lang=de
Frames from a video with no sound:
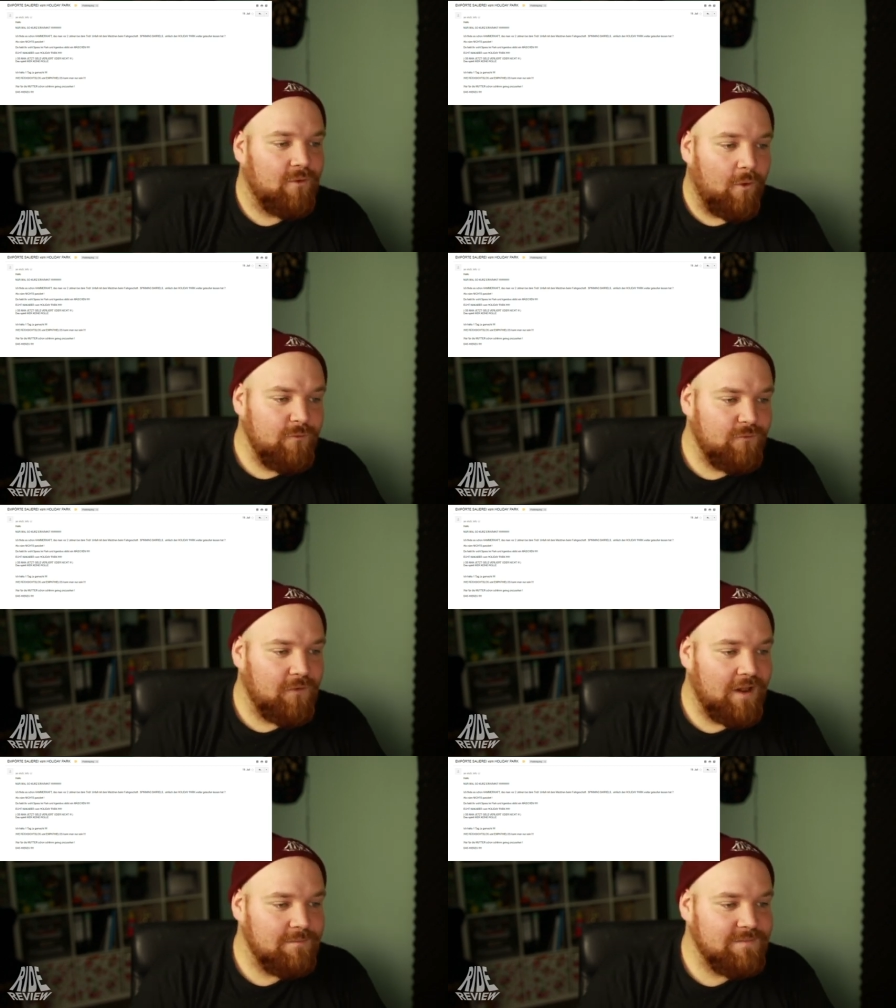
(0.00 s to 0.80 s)

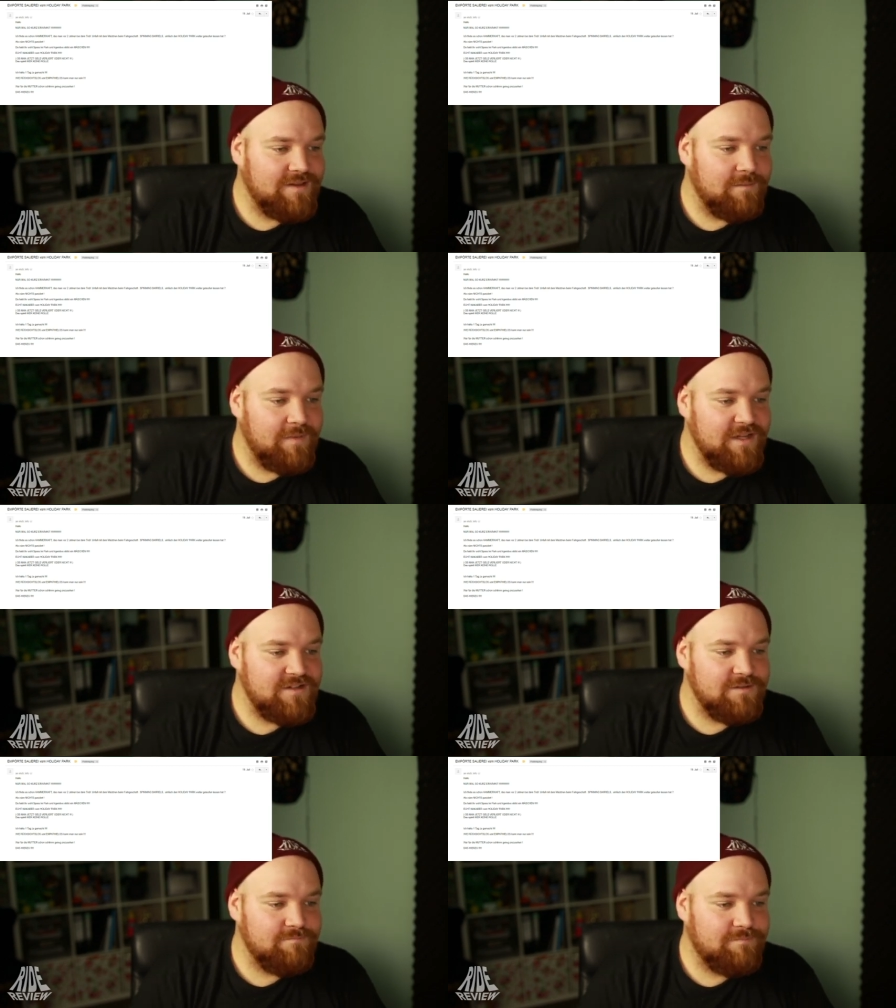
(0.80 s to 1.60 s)
Unfall mit dem
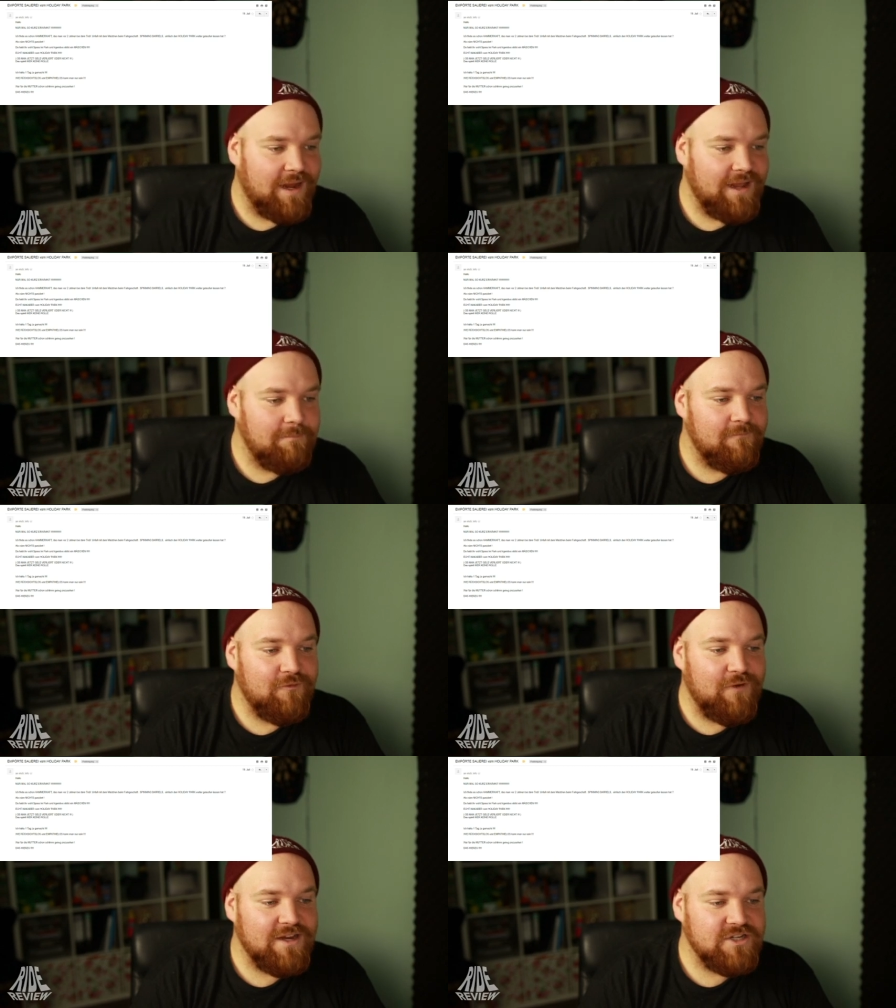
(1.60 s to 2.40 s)
Mädchen beim
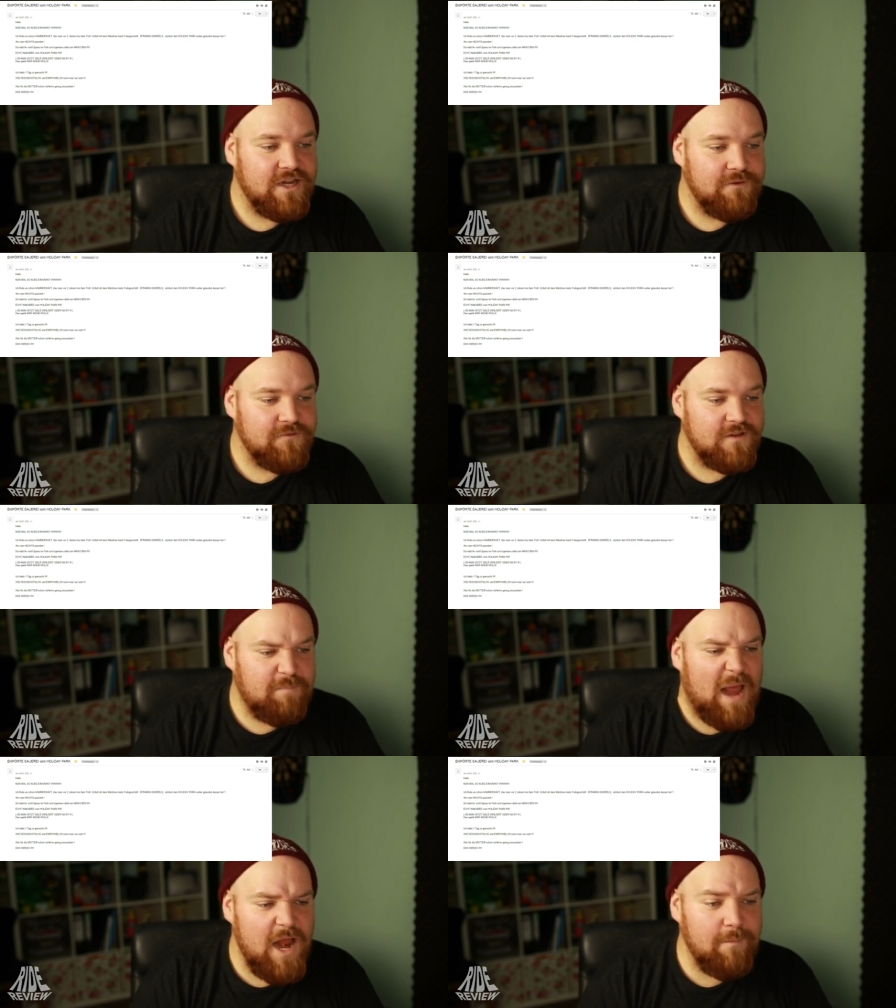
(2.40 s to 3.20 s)
Fahrgeschäft
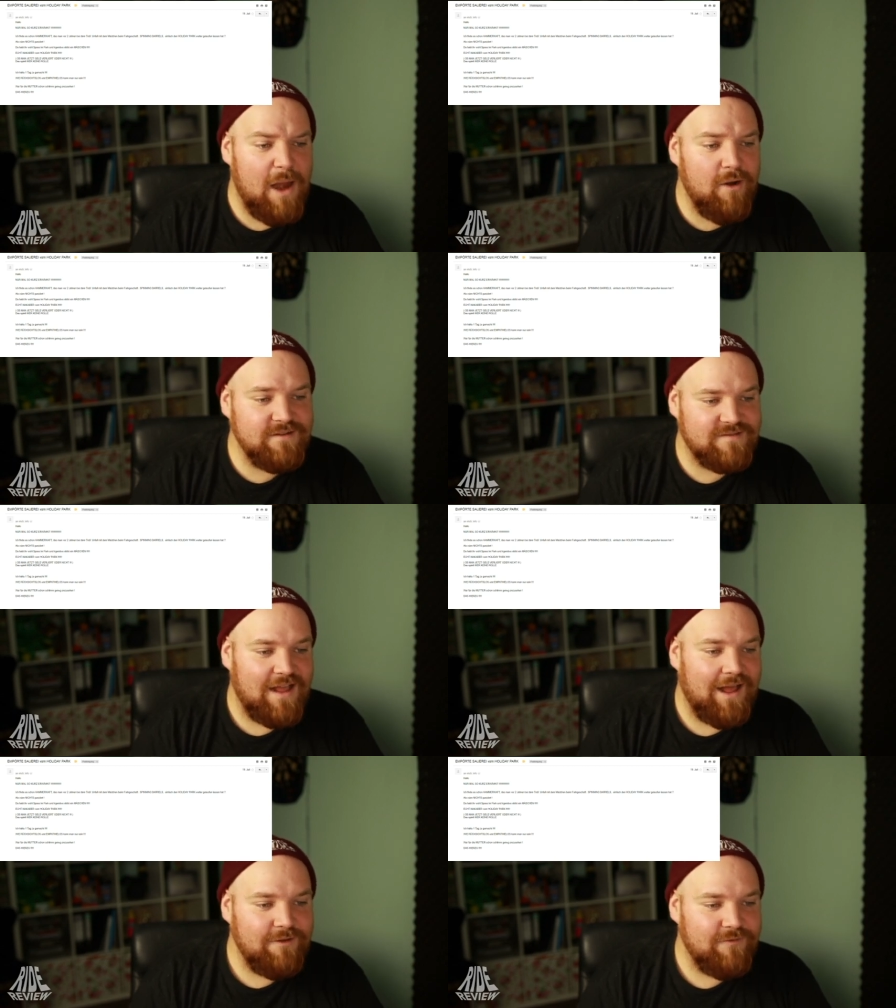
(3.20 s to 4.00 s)
Spending
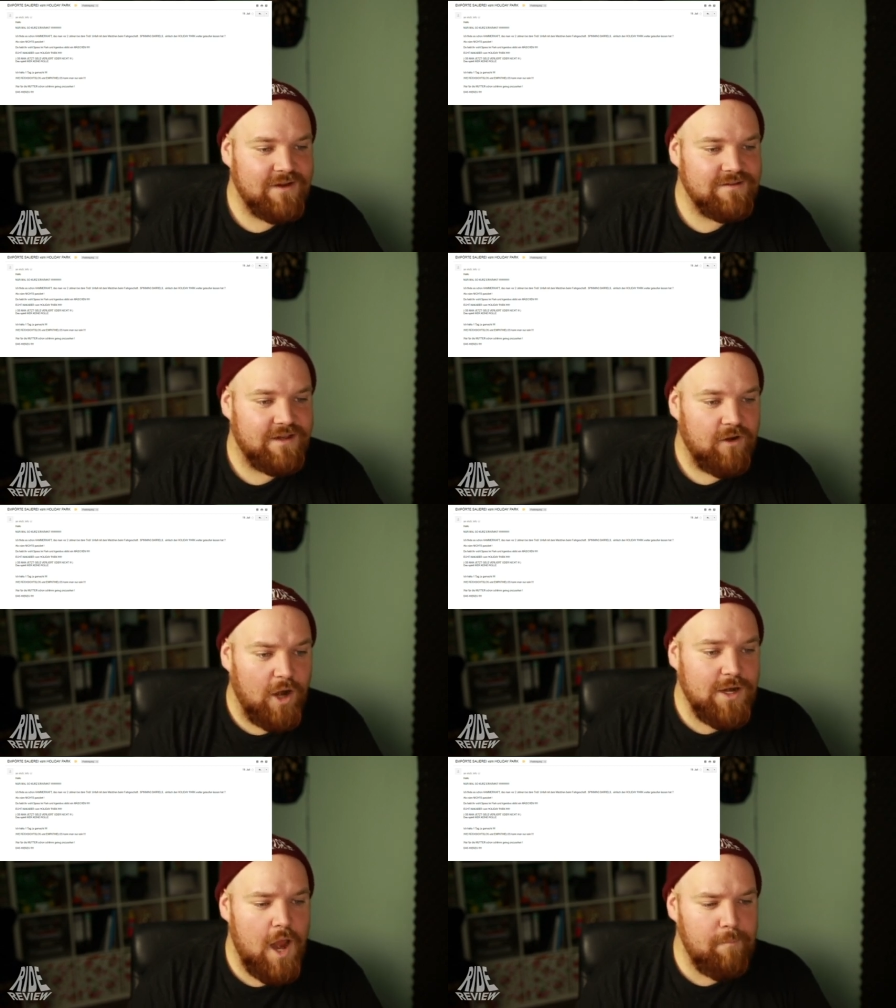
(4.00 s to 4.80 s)
Barrels einfach den
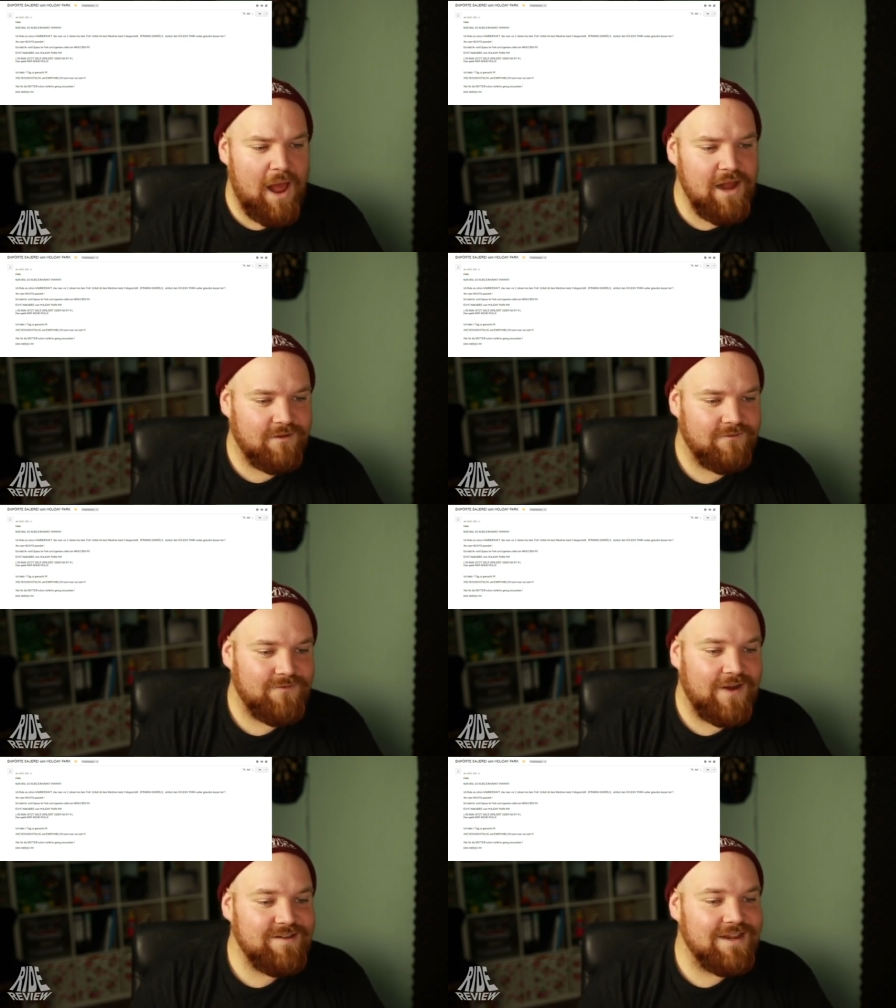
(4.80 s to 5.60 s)
Holiday Park
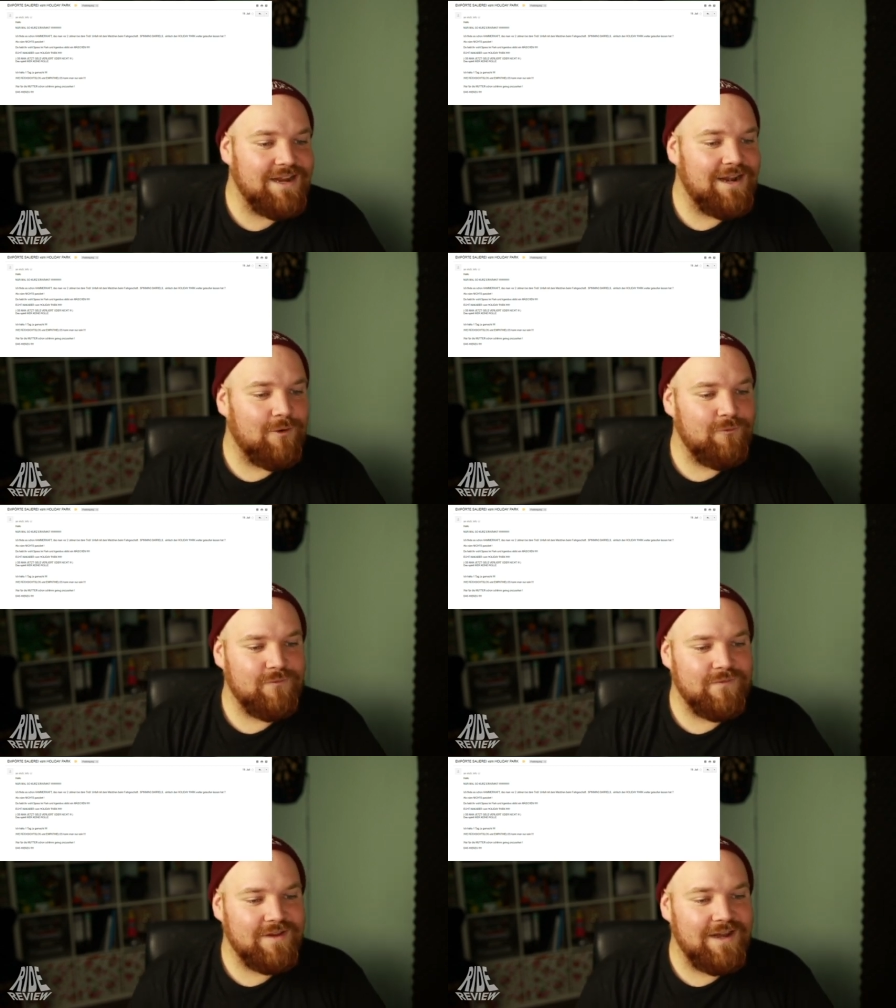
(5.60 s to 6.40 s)

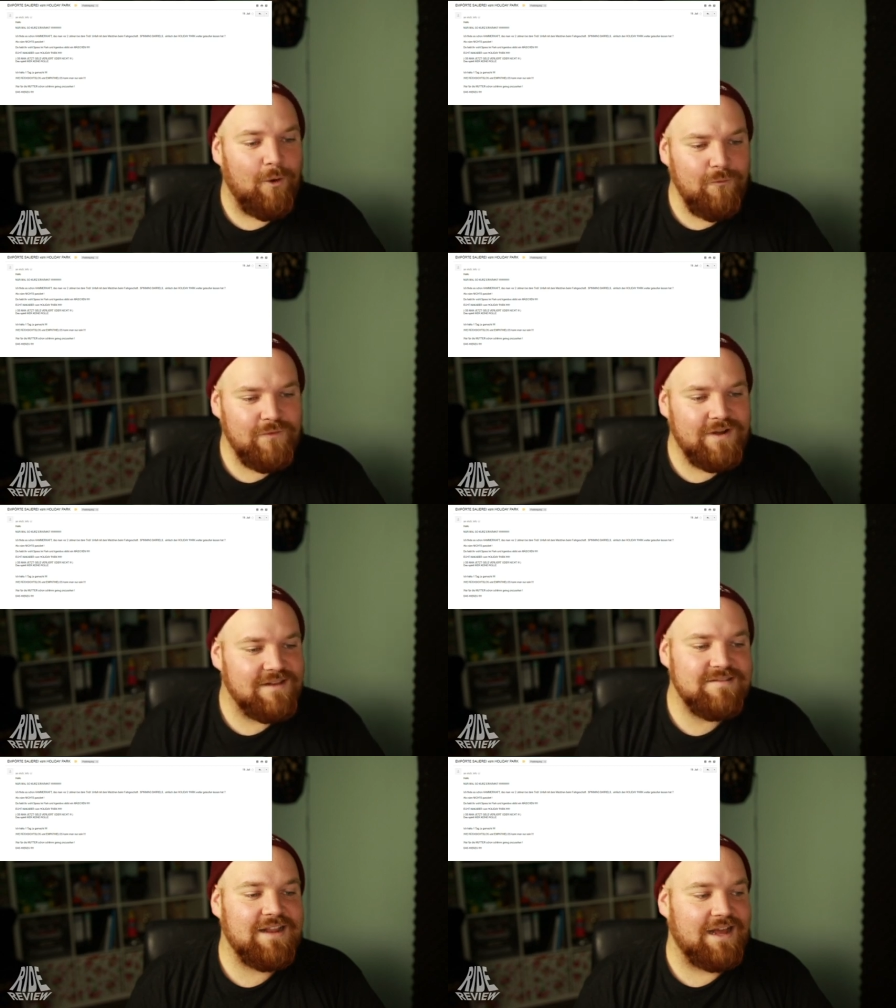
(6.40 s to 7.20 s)
weitergelaufen gelaufen
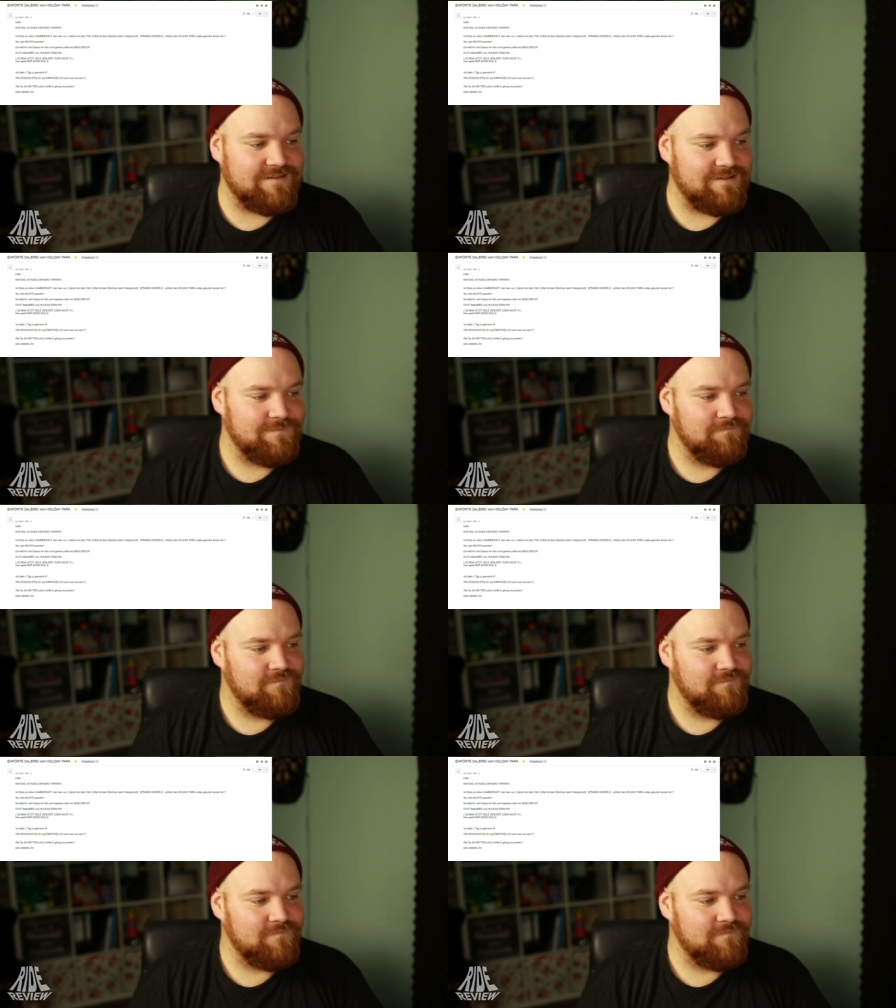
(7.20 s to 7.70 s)
lassen hat.